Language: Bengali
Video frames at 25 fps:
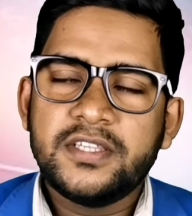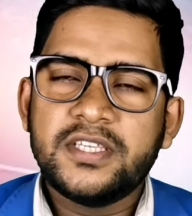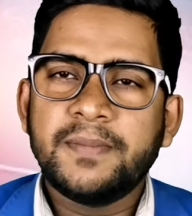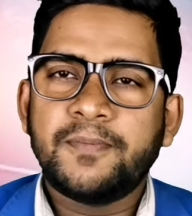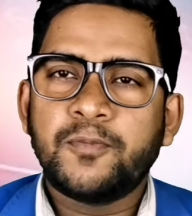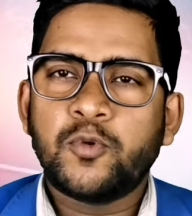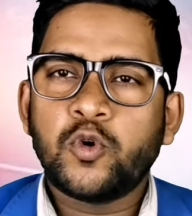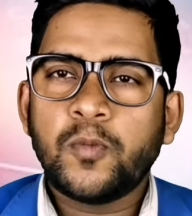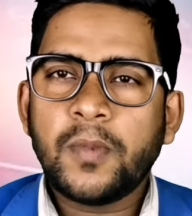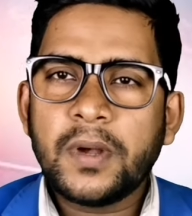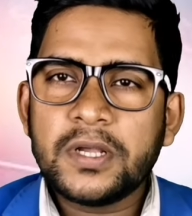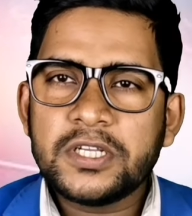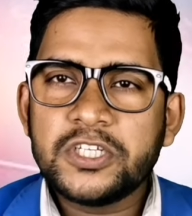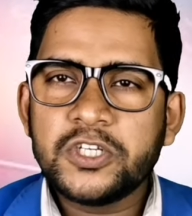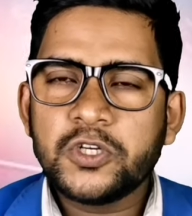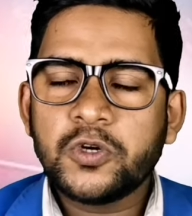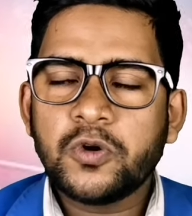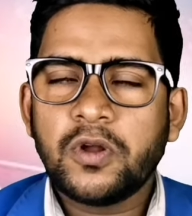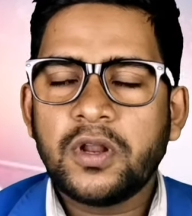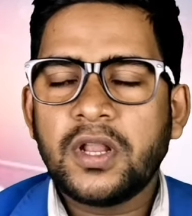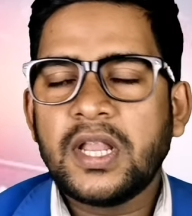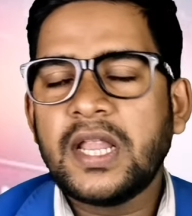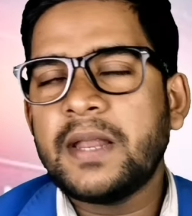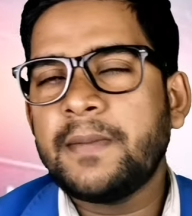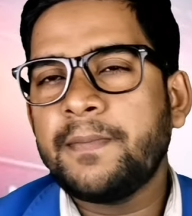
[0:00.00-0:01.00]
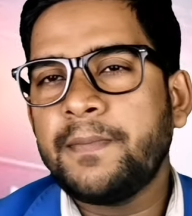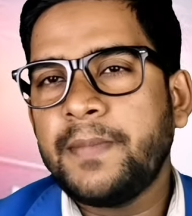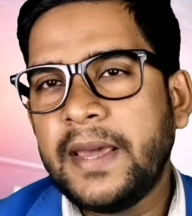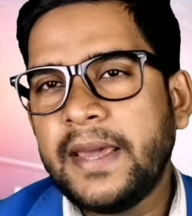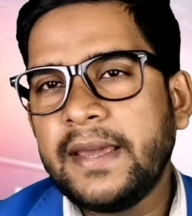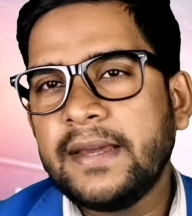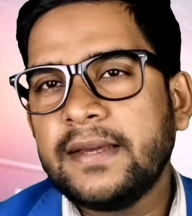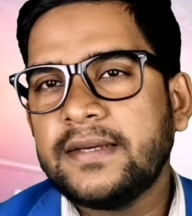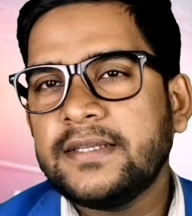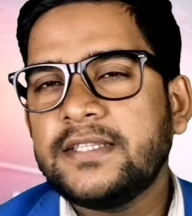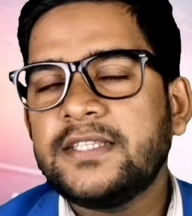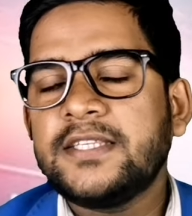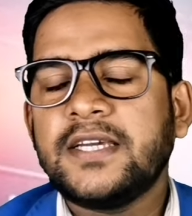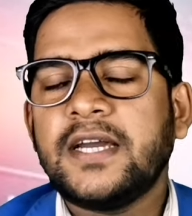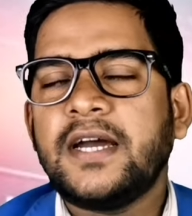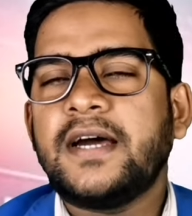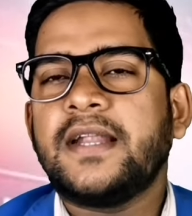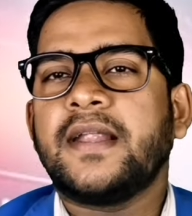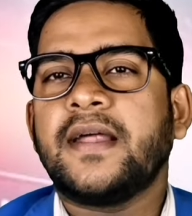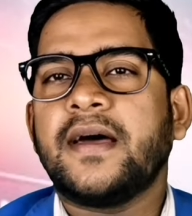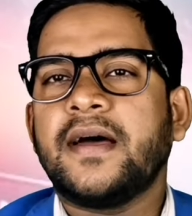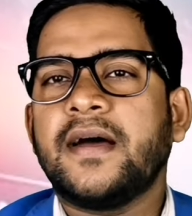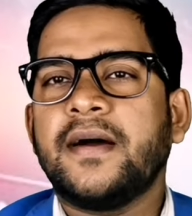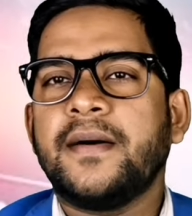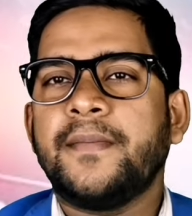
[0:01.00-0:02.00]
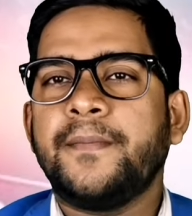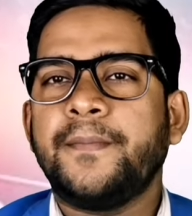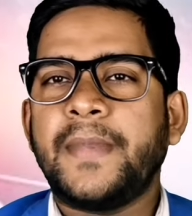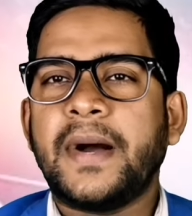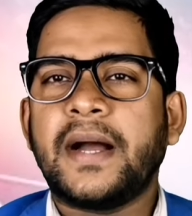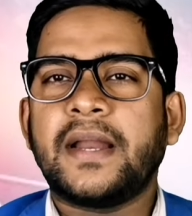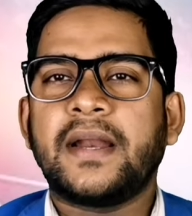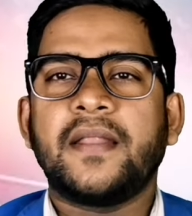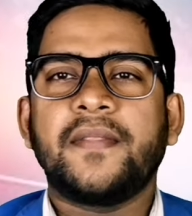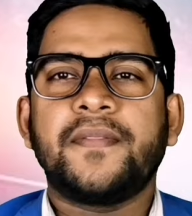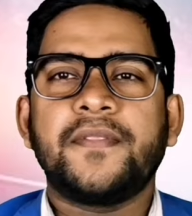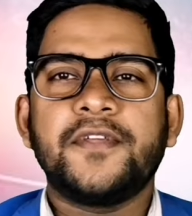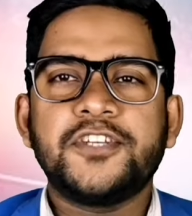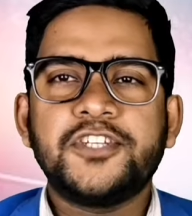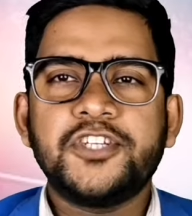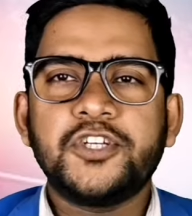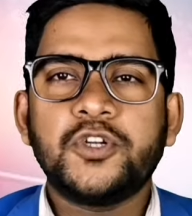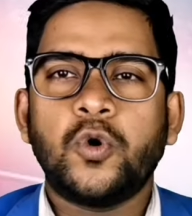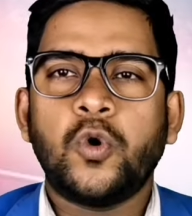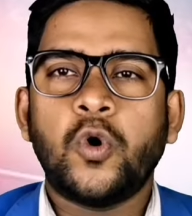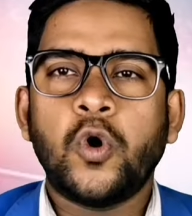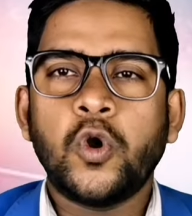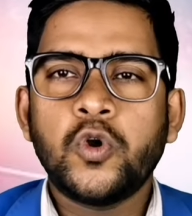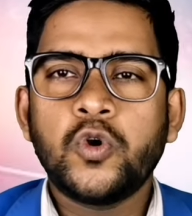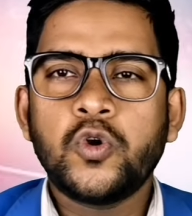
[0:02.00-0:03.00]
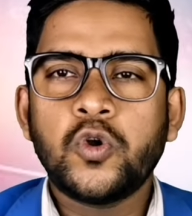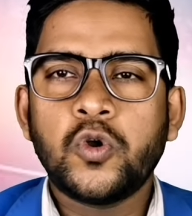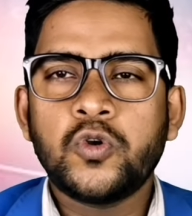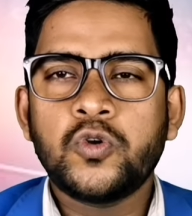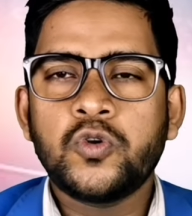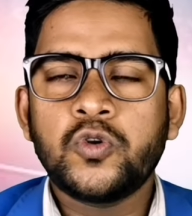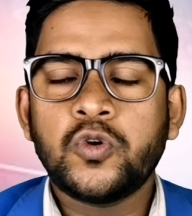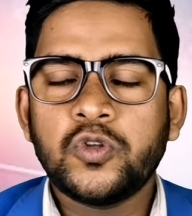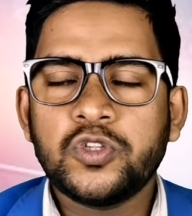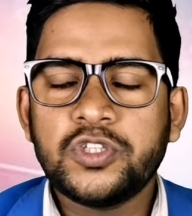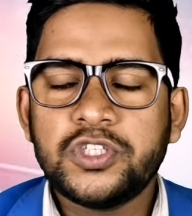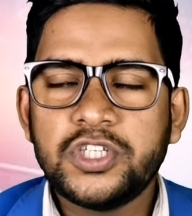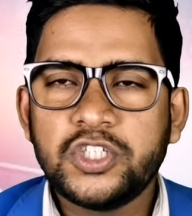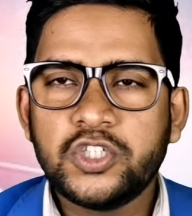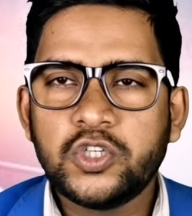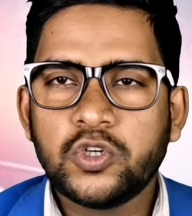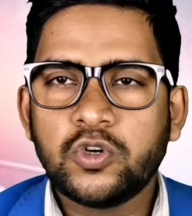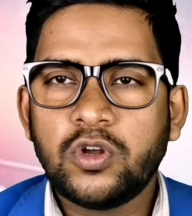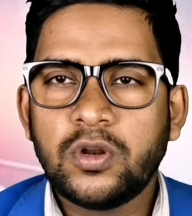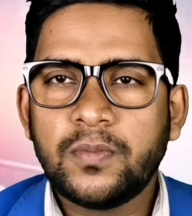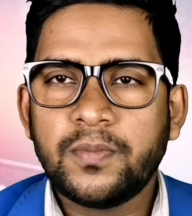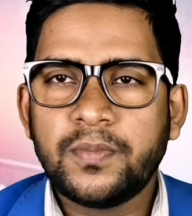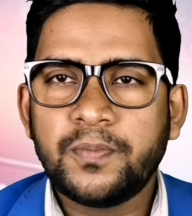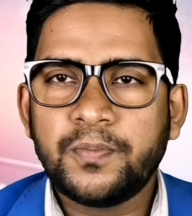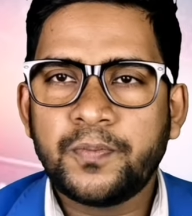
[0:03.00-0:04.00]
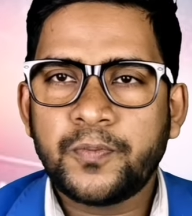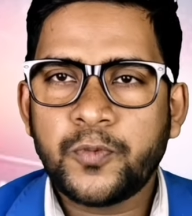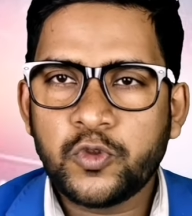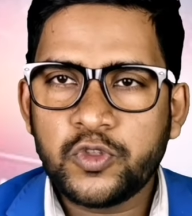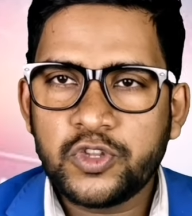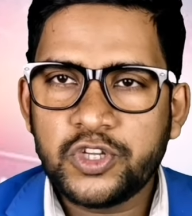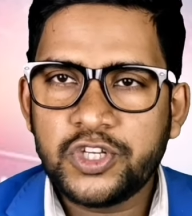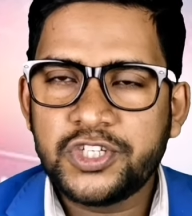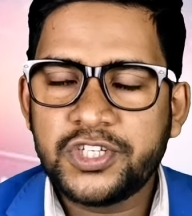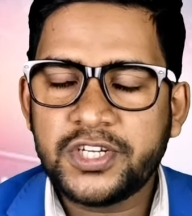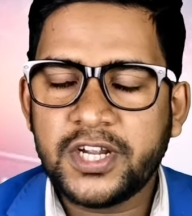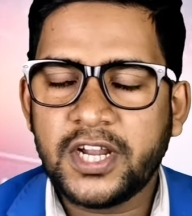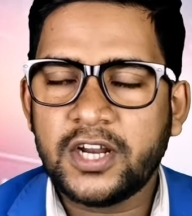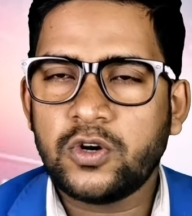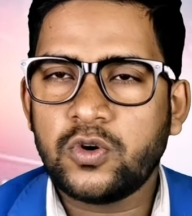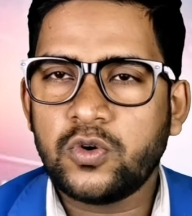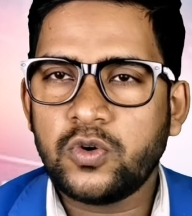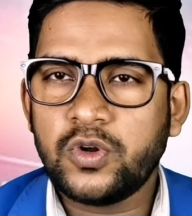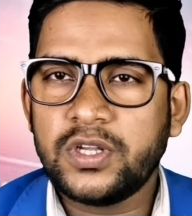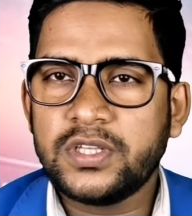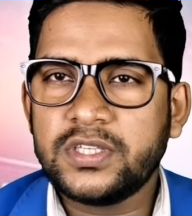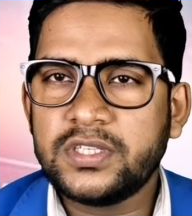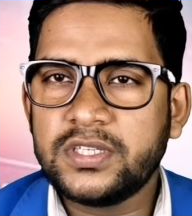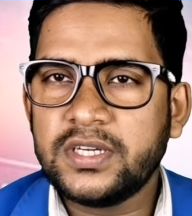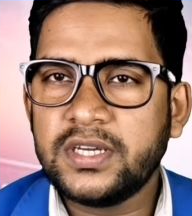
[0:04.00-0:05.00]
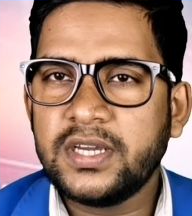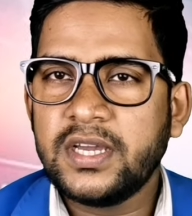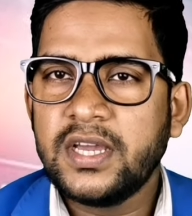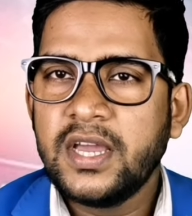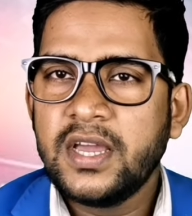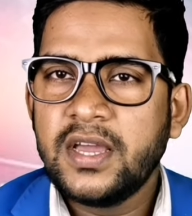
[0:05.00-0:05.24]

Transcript: যে প্রবাসী কল্যাণ ব্যাংক ছাড়া বাংলাদেশের অন্যান্য যে সকল প্রতিষ্ঠান রয়েছে